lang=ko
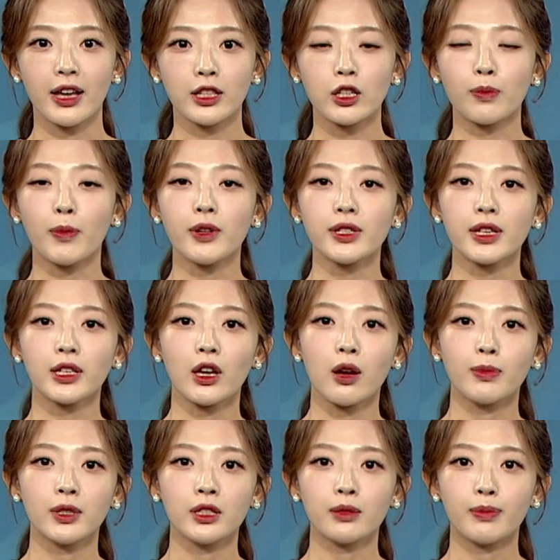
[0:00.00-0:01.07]
첫 번째
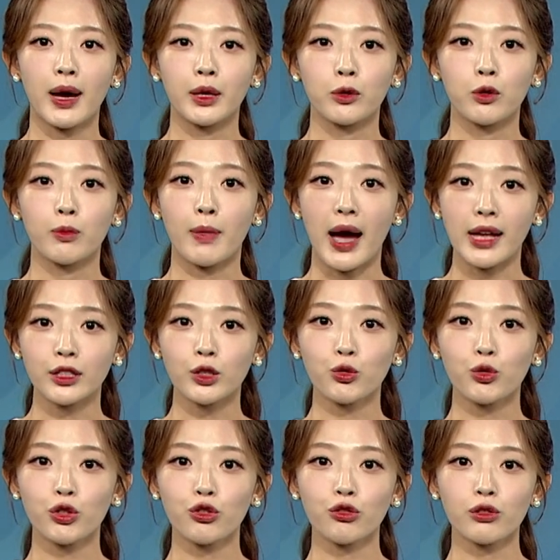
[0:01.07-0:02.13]
기업은 바로 많은
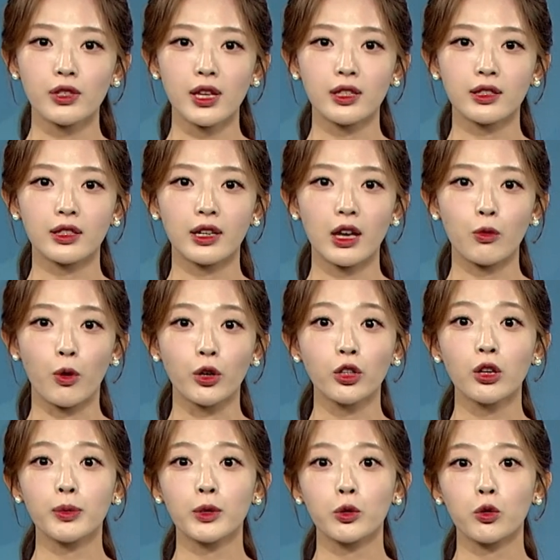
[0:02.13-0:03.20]
취준생들의
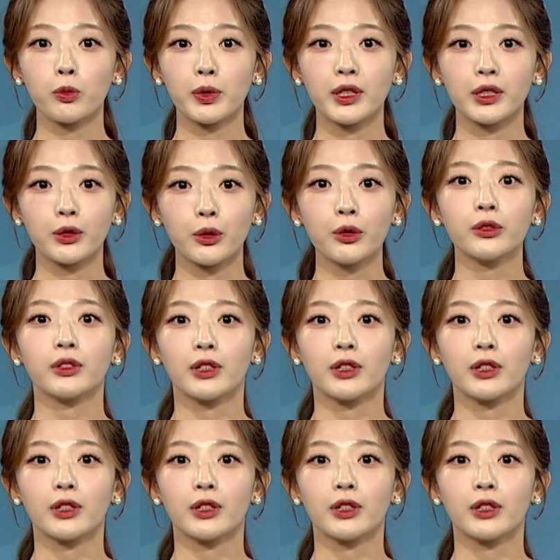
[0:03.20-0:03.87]
워너비로 꼽히는 곳